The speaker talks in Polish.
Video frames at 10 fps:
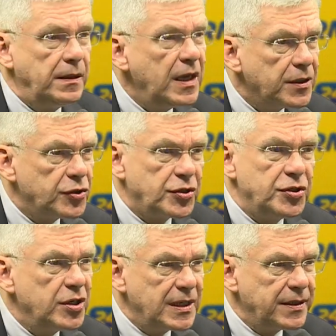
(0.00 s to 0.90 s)
Nie,
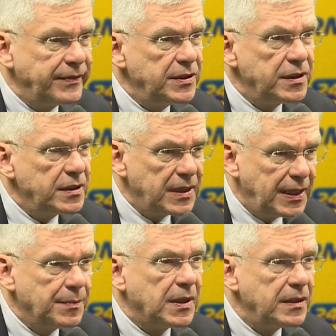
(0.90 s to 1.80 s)
30 razy więcej nie
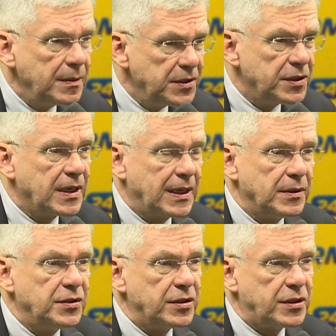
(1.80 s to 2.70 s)
zarabia i nie będzie
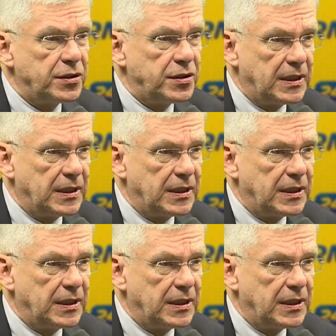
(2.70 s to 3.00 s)
zarabiać 30